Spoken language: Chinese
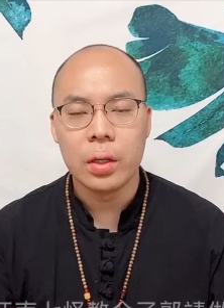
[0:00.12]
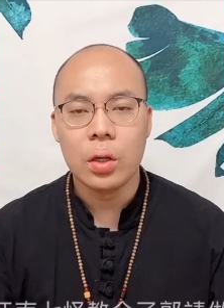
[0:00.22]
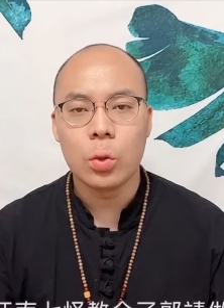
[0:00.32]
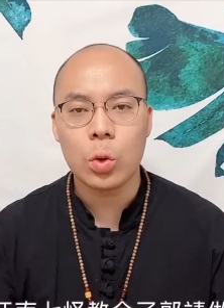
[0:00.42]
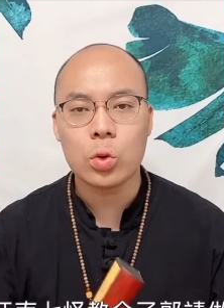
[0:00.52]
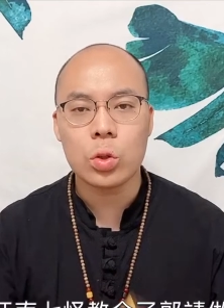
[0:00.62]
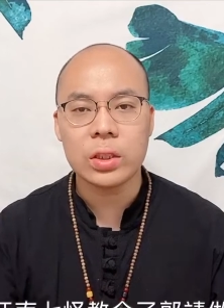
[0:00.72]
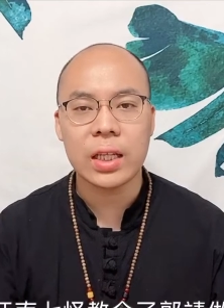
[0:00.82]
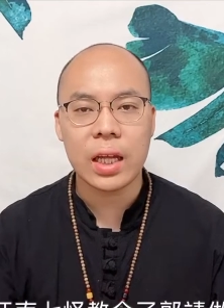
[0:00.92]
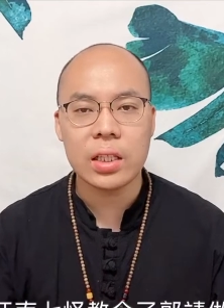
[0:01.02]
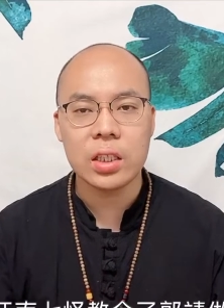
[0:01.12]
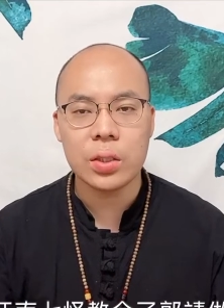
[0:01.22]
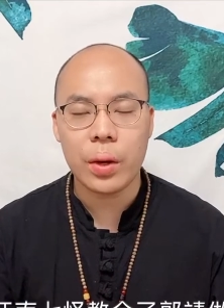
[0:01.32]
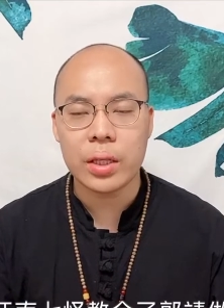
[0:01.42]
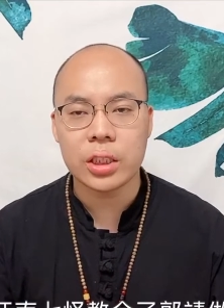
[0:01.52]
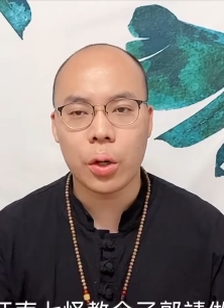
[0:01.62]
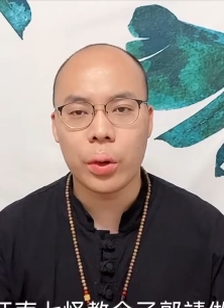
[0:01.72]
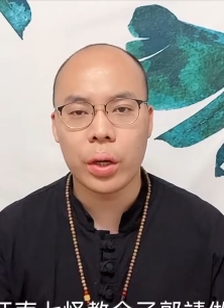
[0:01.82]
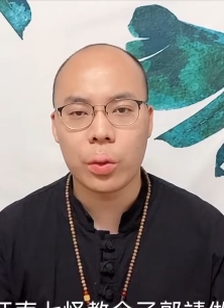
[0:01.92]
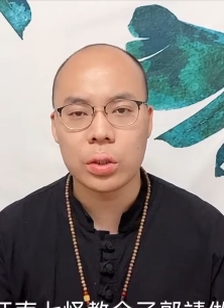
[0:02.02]
如果说江南七怪教
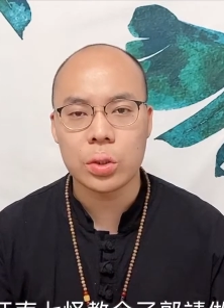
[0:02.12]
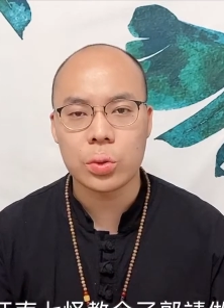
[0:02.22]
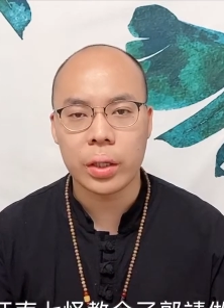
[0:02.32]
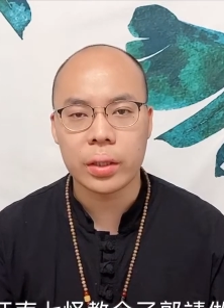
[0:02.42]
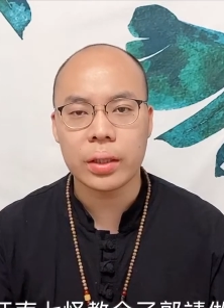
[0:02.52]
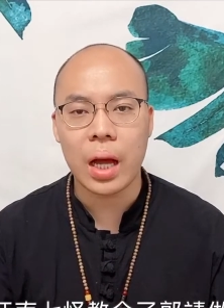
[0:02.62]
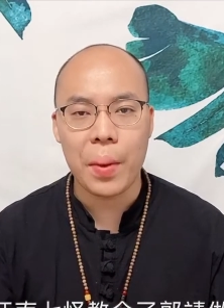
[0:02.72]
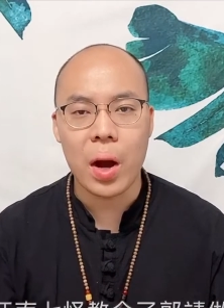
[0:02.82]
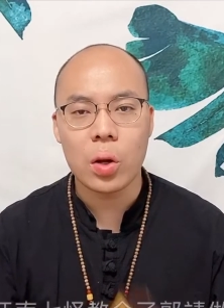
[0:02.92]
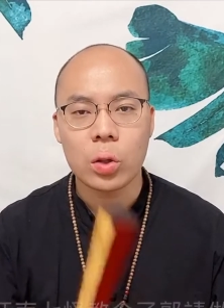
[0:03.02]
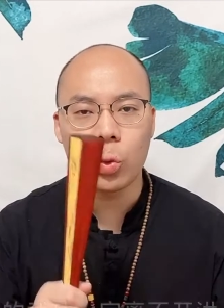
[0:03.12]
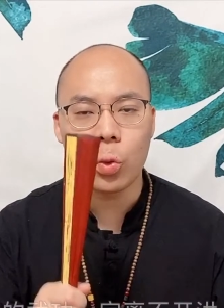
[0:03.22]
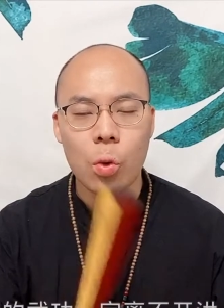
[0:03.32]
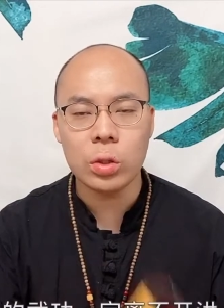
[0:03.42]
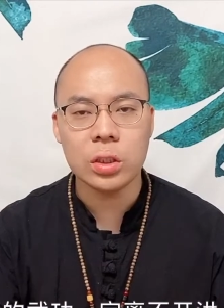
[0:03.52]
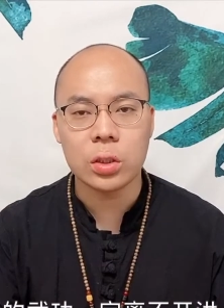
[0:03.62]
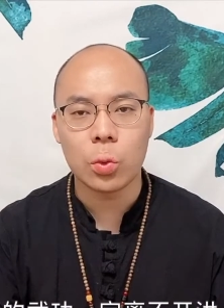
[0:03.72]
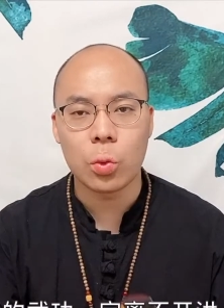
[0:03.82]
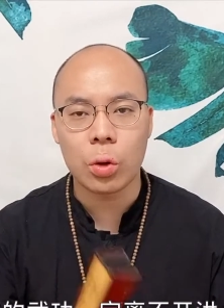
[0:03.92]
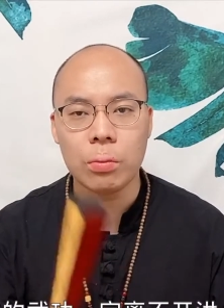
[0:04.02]
会了郭靖做人，那么郭靖的武
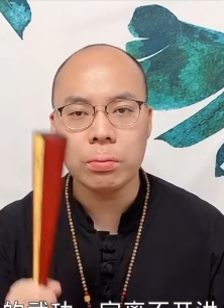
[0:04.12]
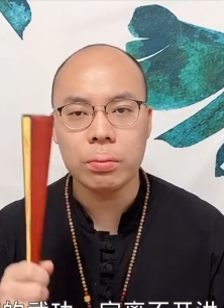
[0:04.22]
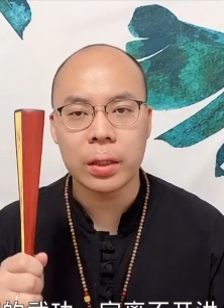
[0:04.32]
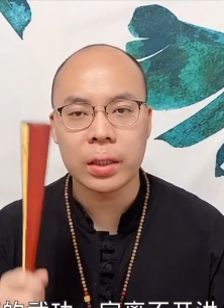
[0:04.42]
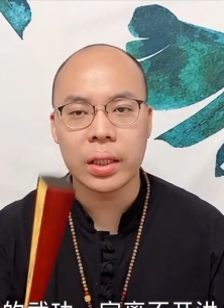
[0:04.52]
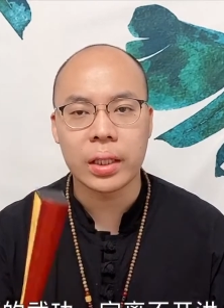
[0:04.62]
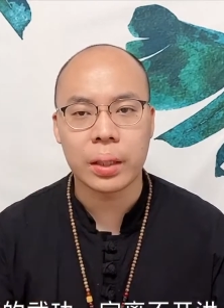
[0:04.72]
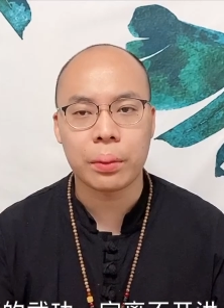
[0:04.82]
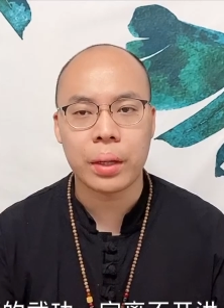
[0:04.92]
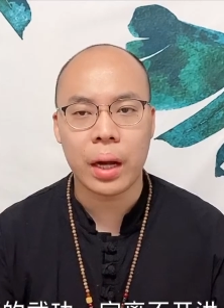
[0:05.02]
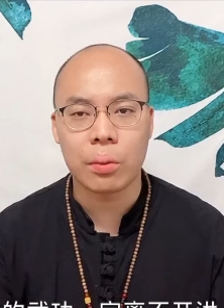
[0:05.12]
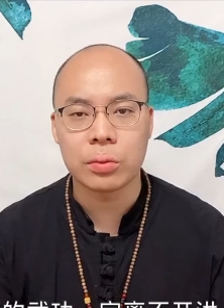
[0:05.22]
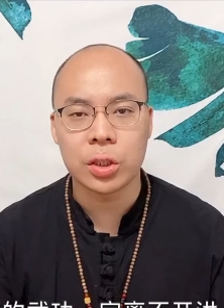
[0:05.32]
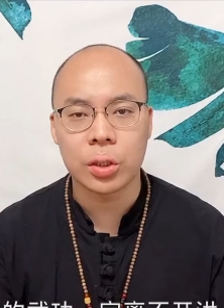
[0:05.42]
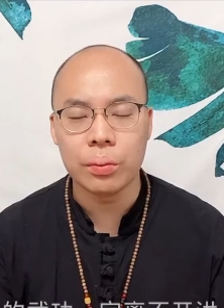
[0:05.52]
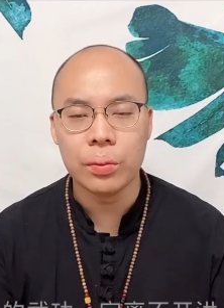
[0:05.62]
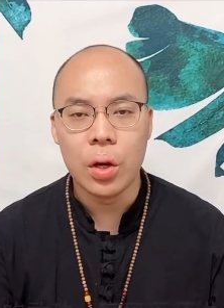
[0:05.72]
功一定离不开洪七公。